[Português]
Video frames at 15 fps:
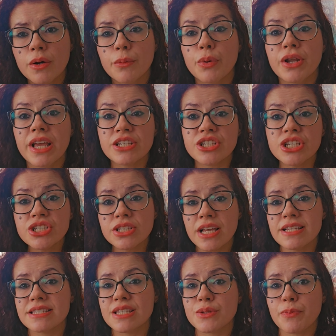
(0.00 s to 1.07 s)
Porque a gente
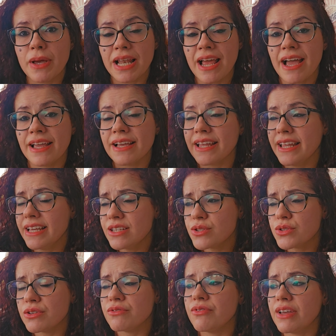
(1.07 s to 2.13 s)
tem que se espelhar em
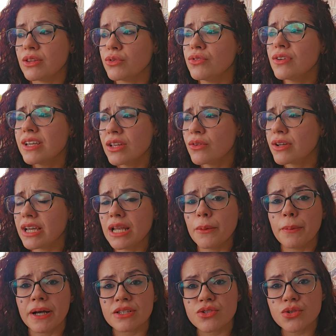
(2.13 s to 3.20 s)
Cristo e ver tudo aquilo que ele
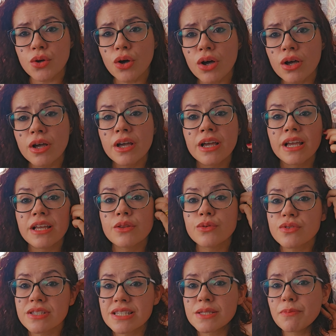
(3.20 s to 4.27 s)
passou e
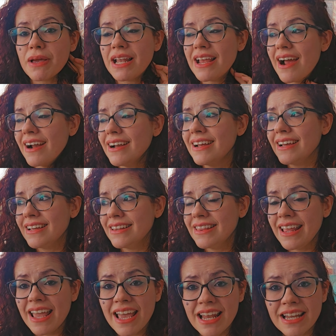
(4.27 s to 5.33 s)
nos espelhar
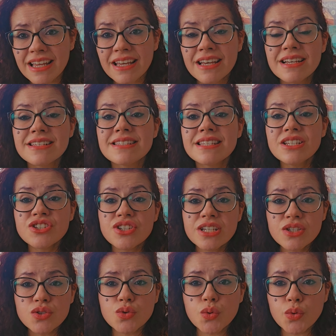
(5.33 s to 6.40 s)
nele. Se
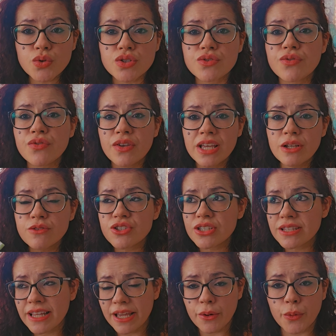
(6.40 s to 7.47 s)
Jesus, filho de
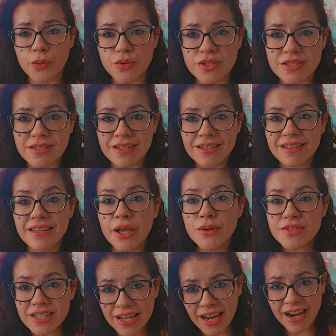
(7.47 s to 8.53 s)
Deus,
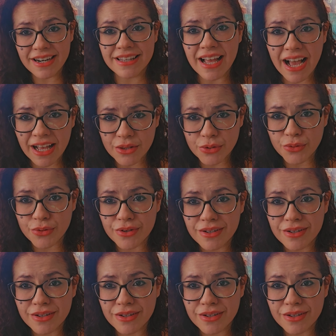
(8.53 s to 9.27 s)
Deus encarnado,